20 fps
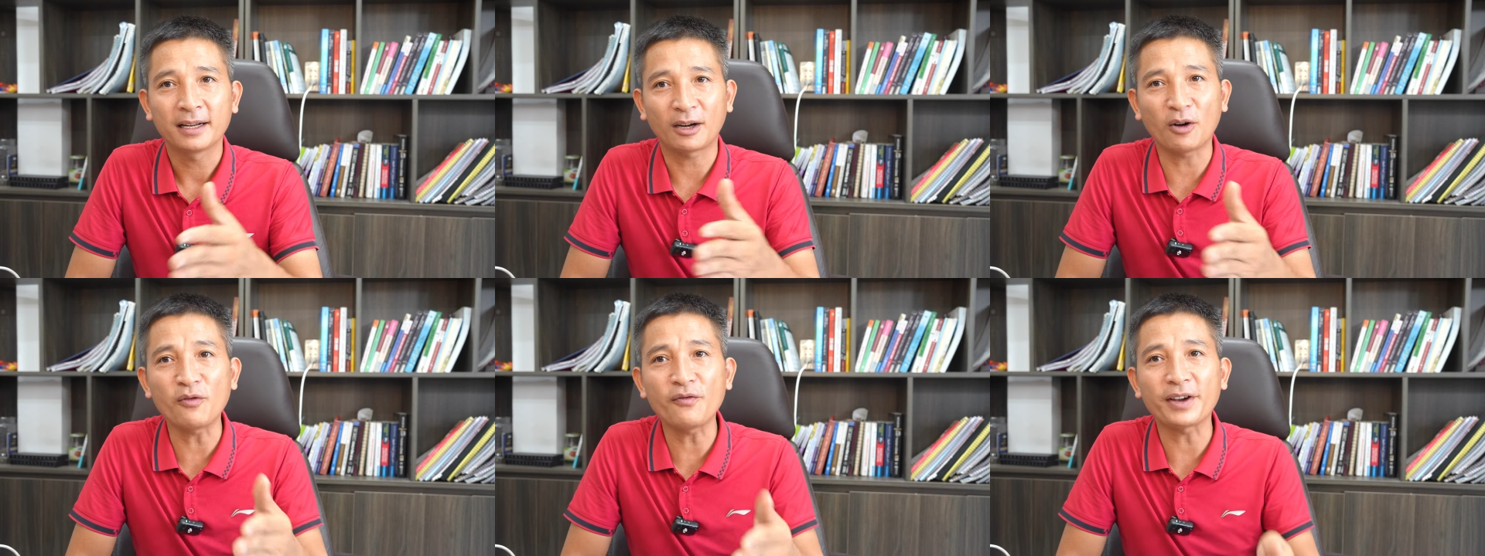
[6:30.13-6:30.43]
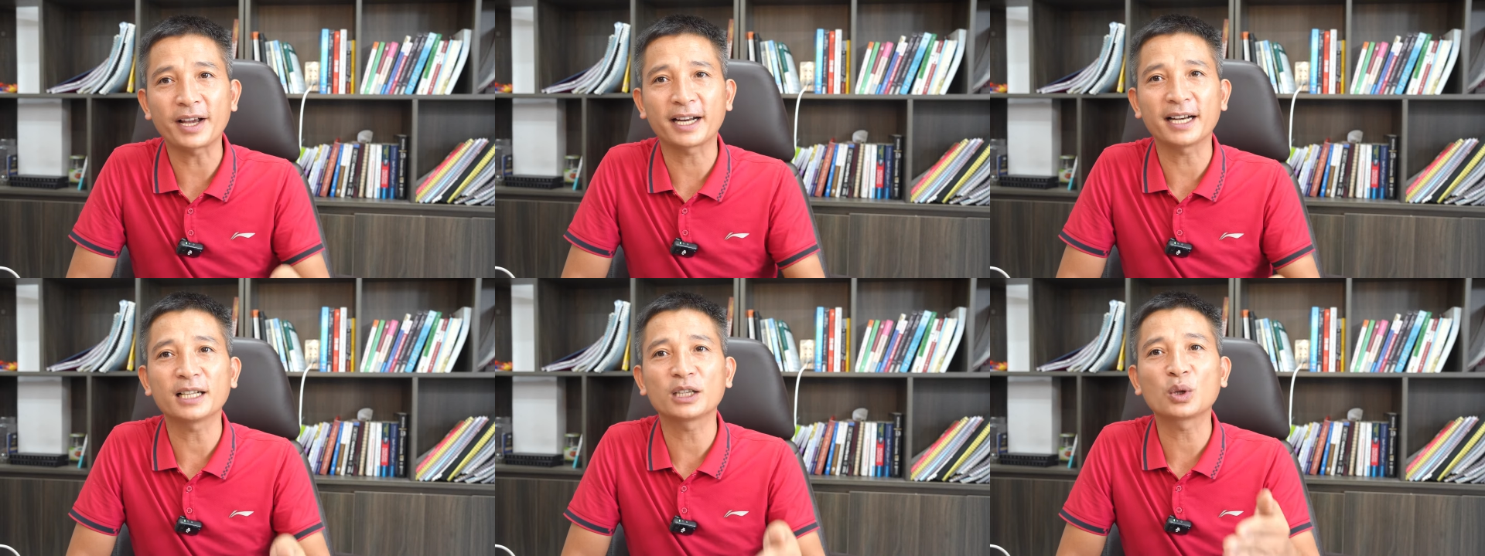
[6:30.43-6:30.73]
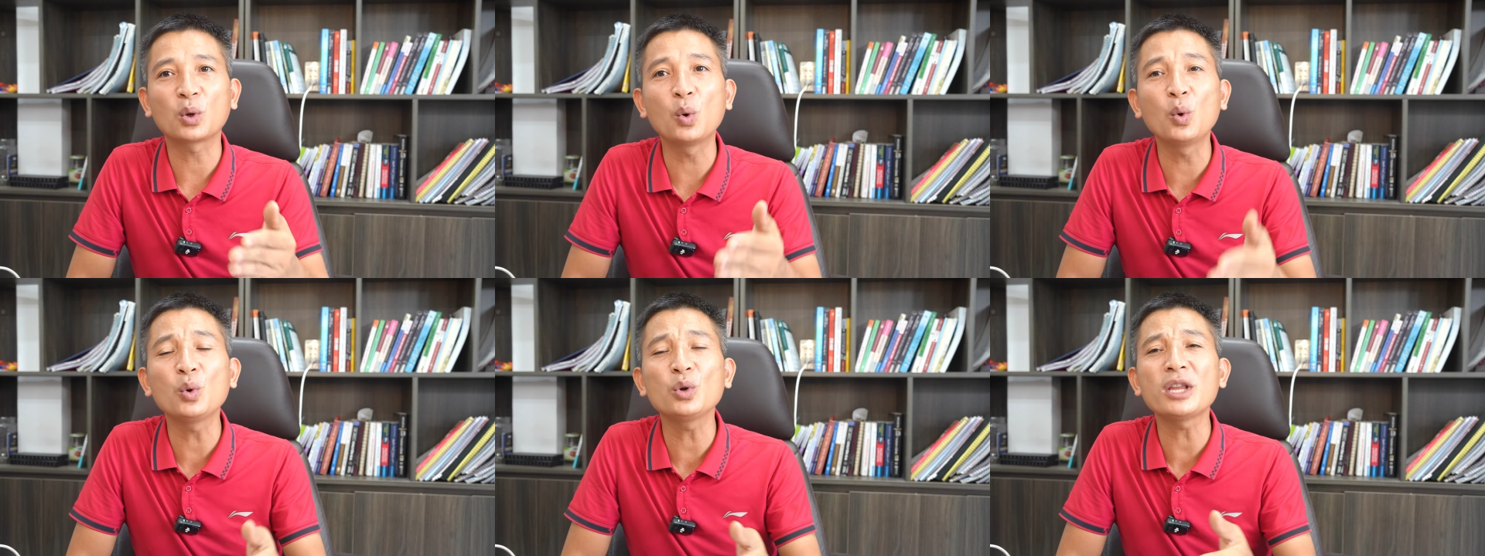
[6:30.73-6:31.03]
trong việc là
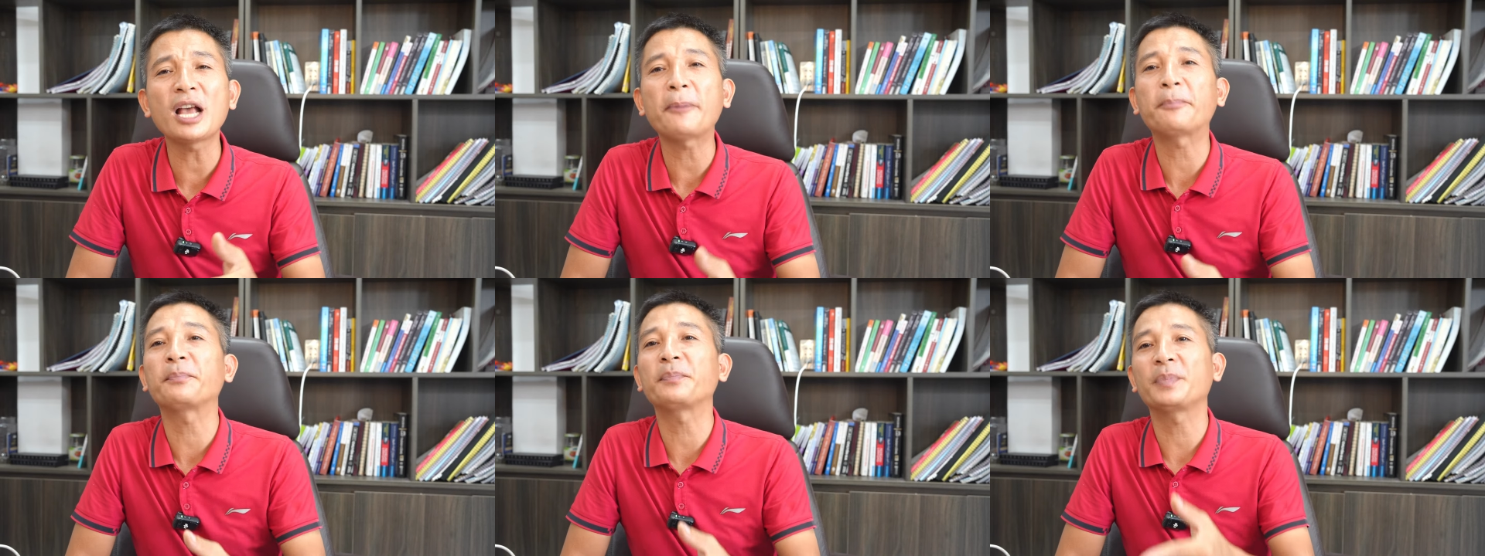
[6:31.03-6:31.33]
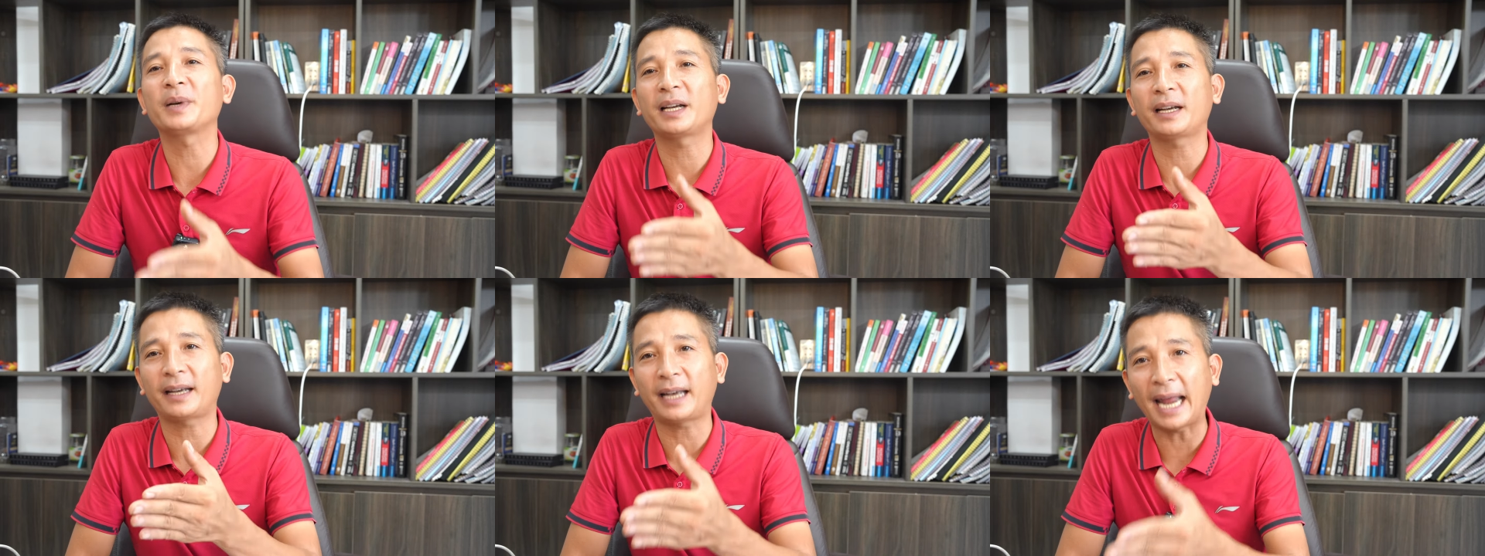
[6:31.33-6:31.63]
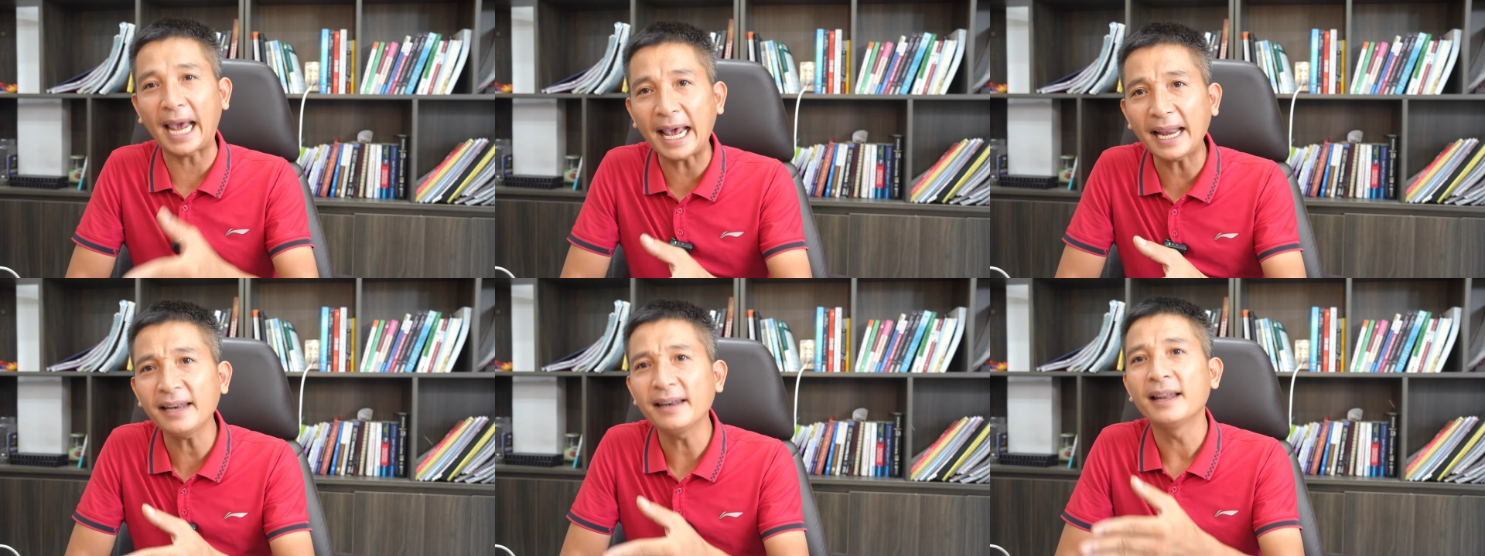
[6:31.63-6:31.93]
thu nhập
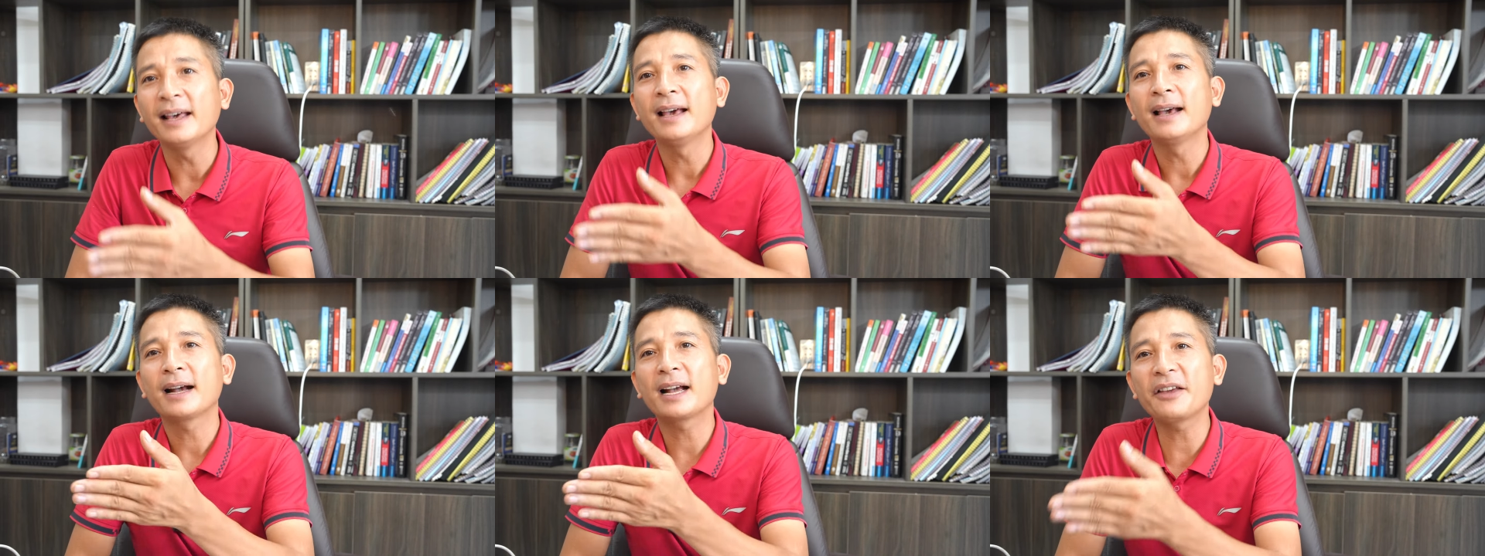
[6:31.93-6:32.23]
trên